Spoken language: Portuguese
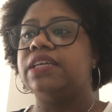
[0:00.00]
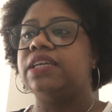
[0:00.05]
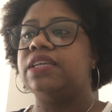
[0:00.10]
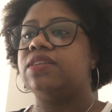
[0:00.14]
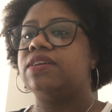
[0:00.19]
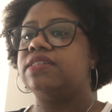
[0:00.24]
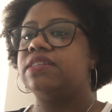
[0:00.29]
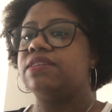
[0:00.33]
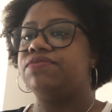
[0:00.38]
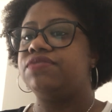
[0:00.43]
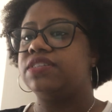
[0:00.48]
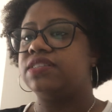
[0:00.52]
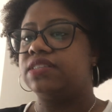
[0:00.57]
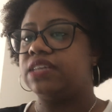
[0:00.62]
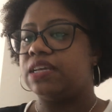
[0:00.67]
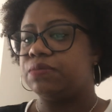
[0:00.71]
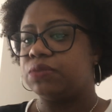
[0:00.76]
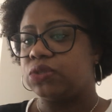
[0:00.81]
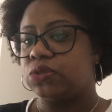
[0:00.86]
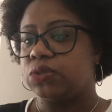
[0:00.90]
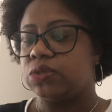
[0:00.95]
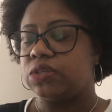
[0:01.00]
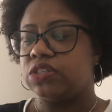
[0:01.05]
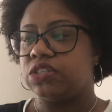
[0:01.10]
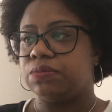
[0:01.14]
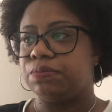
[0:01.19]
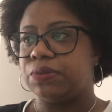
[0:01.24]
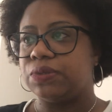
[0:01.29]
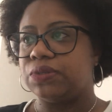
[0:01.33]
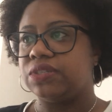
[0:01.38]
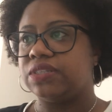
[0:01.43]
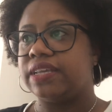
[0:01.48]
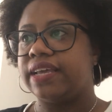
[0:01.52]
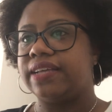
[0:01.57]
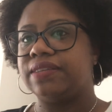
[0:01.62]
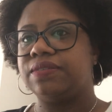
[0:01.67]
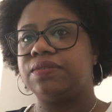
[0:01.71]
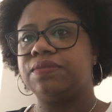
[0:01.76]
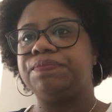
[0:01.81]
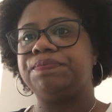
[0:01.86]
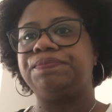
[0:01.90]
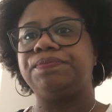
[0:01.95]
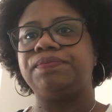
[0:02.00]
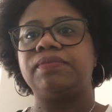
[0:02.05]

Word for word: E nós já fizemos todo esse processo.